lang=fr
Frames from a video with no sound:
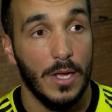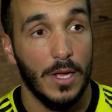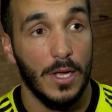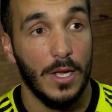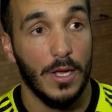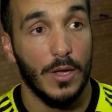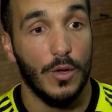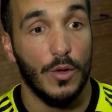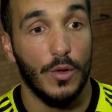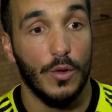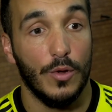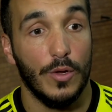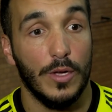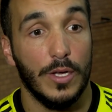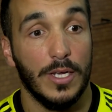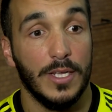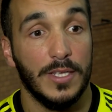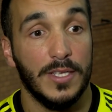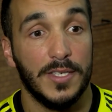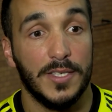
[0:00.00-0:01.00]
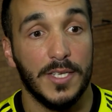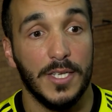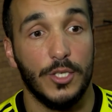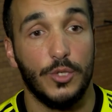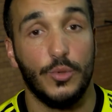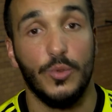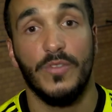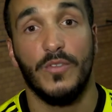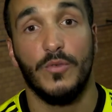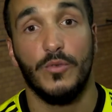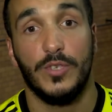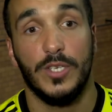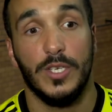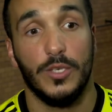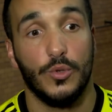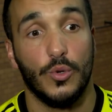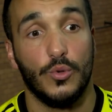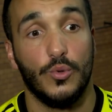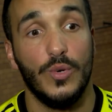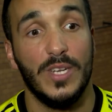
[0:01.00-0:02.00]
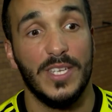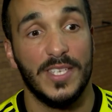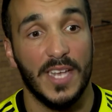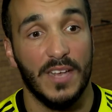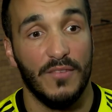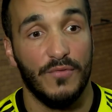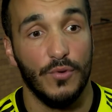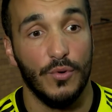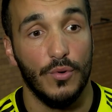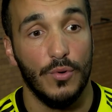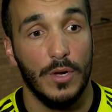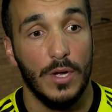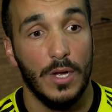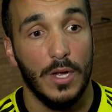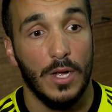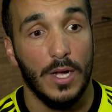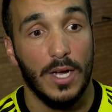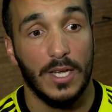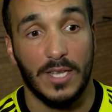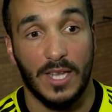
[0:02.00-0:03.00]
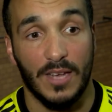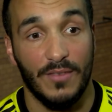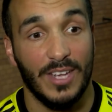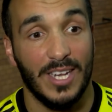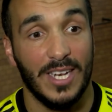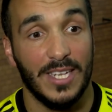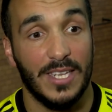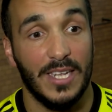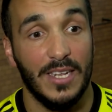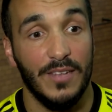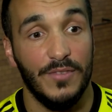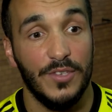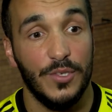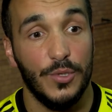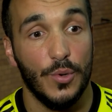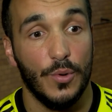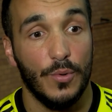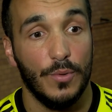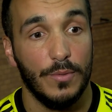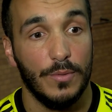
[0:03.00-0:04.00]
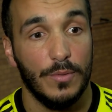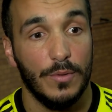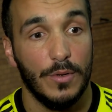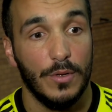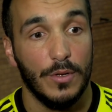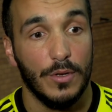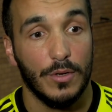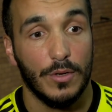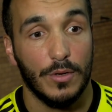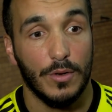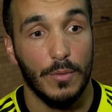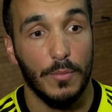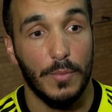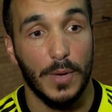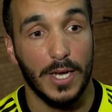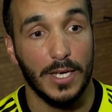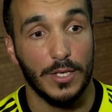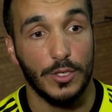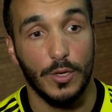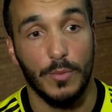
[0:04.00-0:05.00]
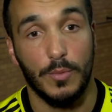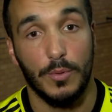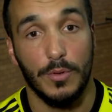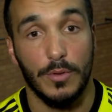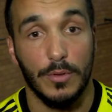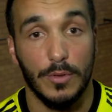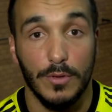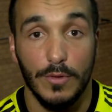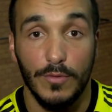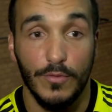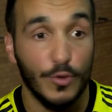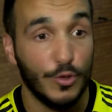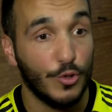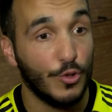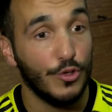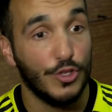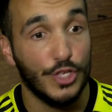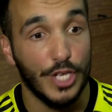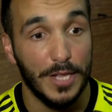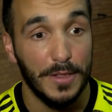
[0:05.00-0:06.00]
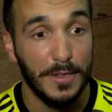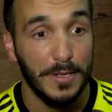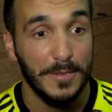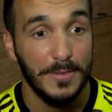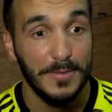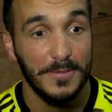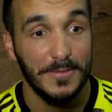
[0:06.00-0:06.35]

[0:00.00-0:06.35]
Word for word: et, euh, et d'essayer de suivre aussi surtout les infos à travers la télévision, comme par exemple votre chaîne.